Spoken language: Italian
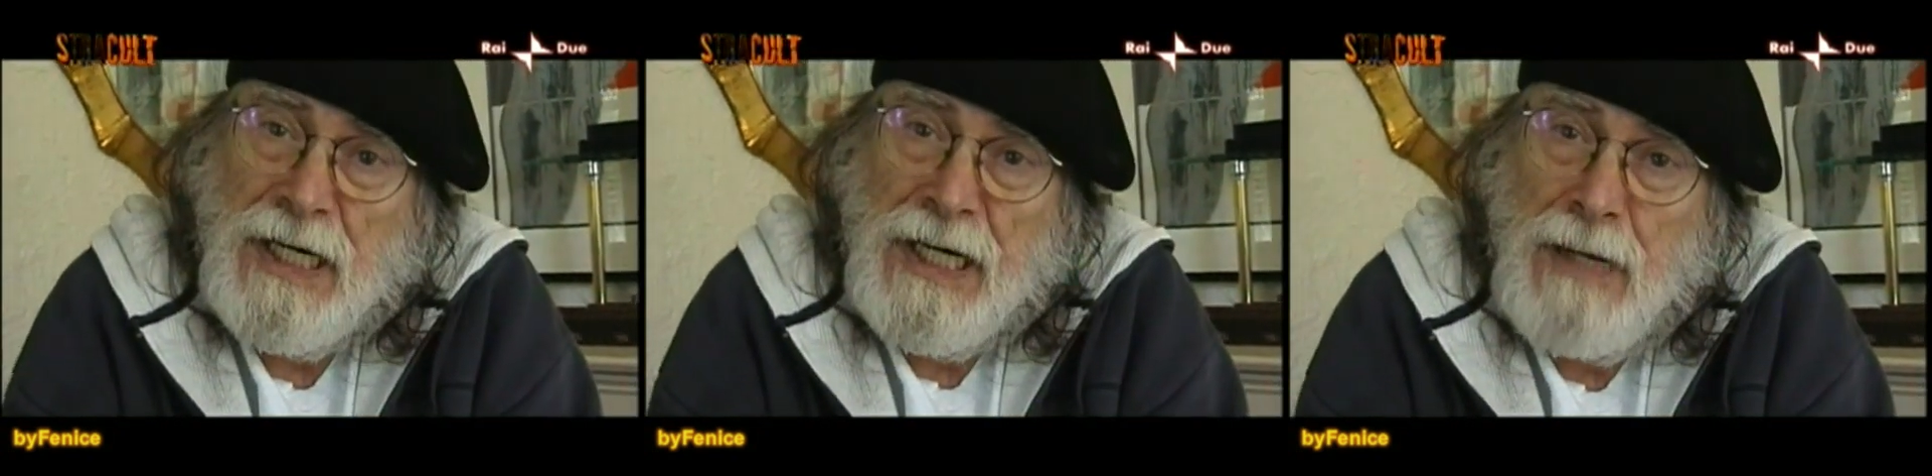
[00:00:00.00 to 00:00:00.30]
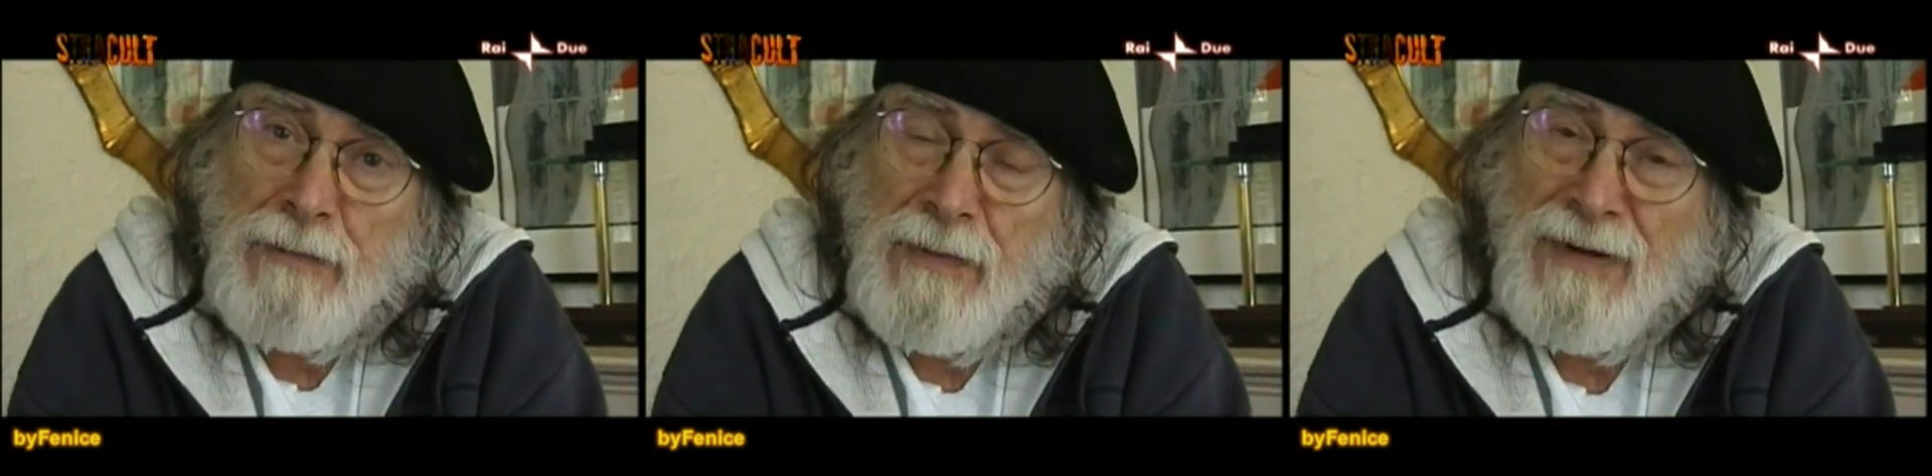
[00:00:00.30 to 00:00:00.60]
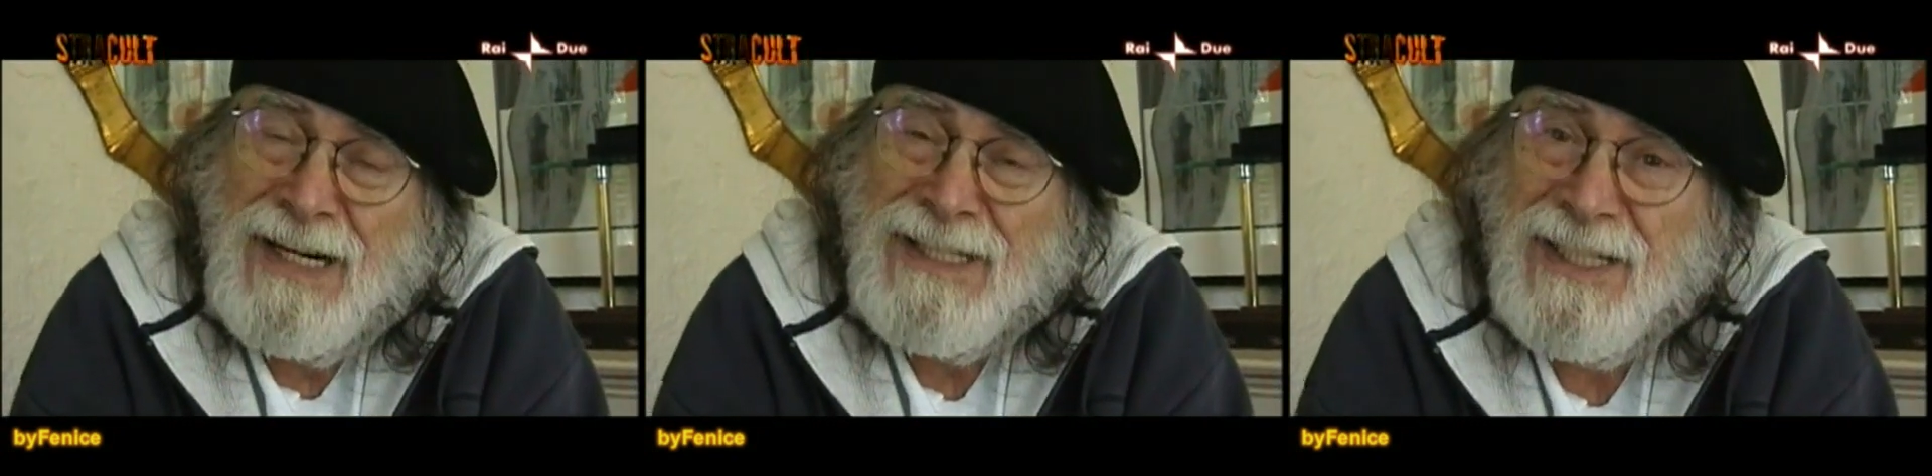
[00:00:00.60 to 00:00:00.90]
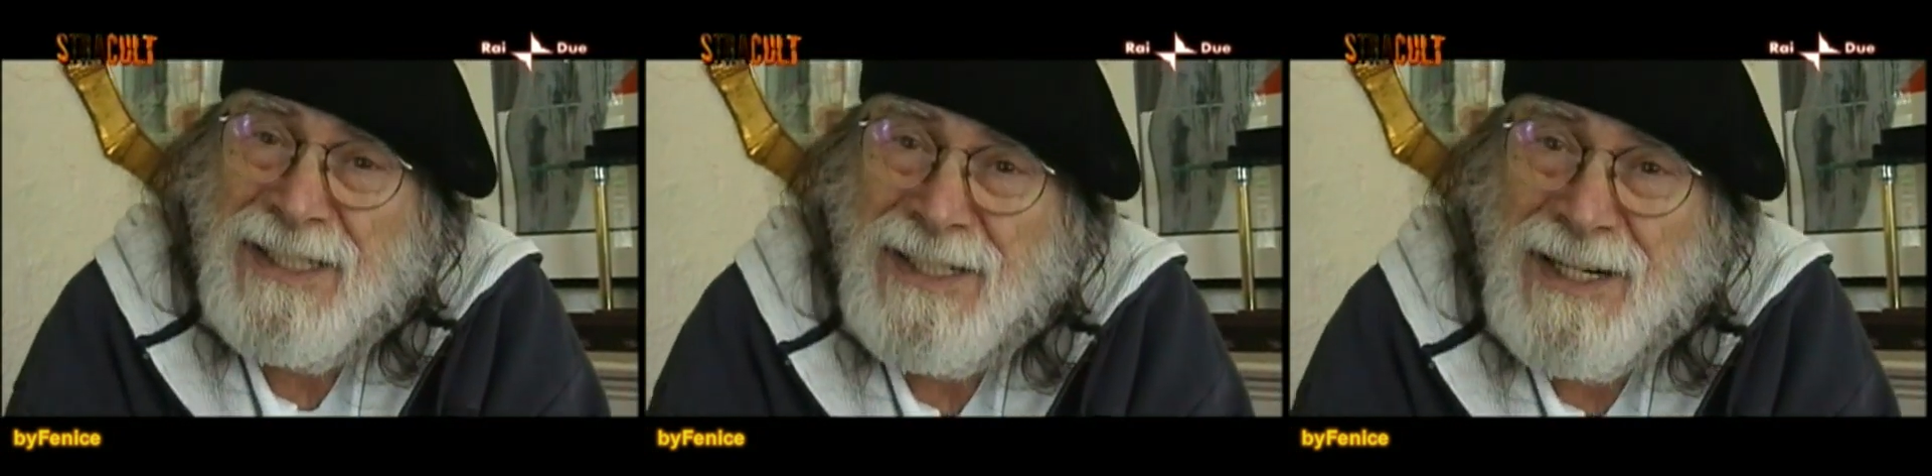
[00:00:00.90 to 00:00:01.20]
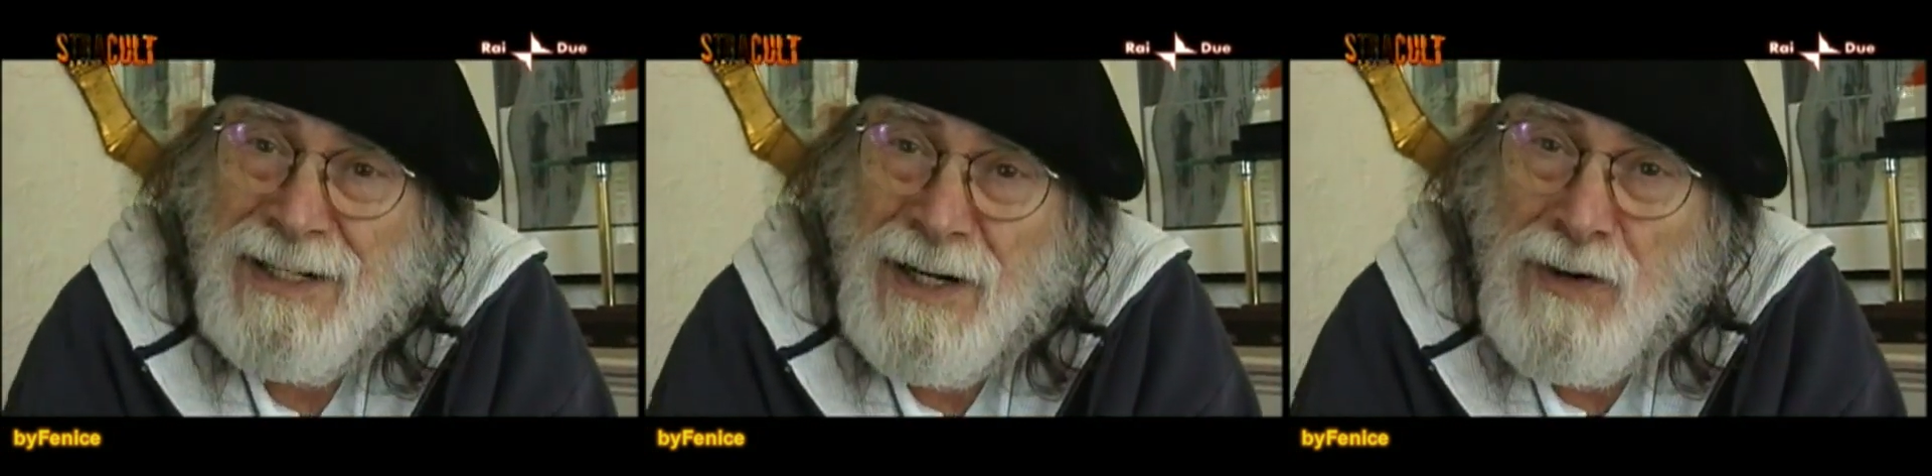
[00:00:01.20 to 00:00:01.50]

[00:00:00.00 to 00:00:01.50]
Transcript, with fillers: le chiappe perché la gente si rende